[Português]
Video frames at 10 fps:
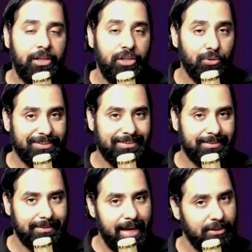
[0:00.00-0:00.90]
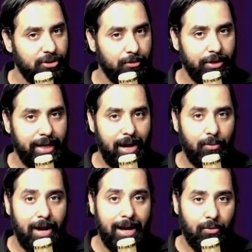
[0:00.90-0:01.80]
E o sétimo grau,
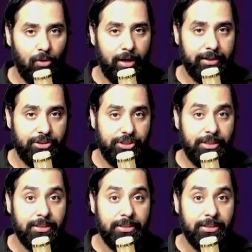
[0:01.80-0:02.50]
acorde